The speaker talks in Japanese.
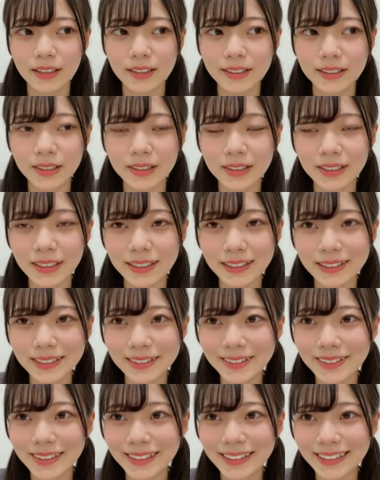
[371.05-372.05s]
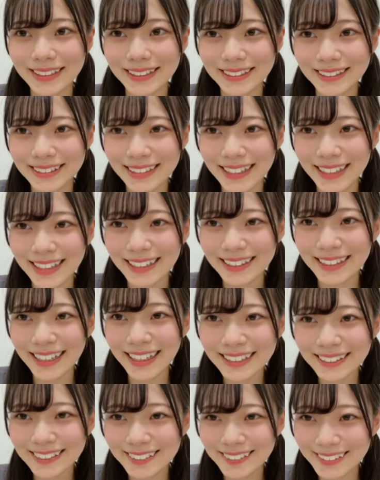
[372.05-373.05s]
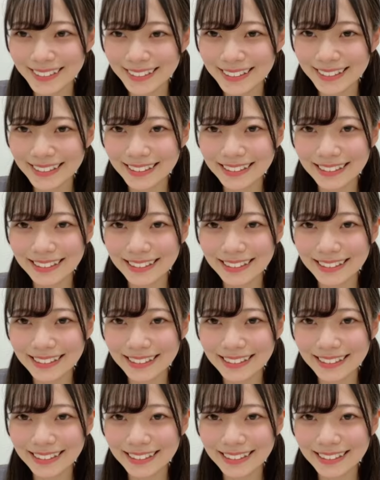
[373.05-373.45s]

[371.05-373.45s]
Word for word: そっからずっと出てなくて体力が絶